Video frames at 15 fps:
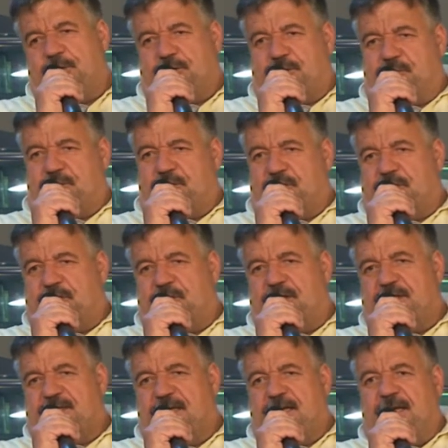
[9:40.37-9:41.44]
Myślę, że to jest
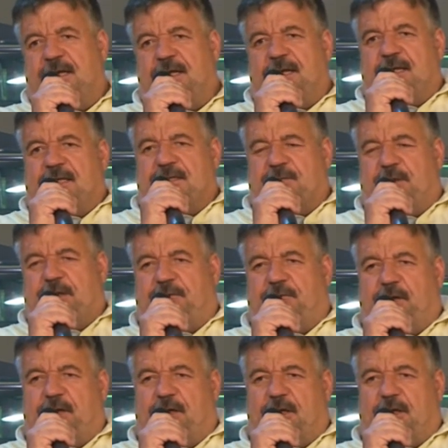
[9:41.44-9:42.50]

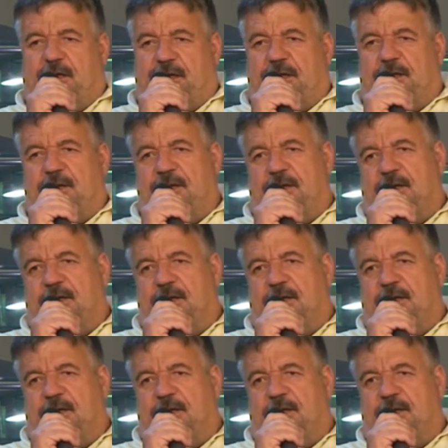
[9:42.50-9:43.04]
zmartwienie innych.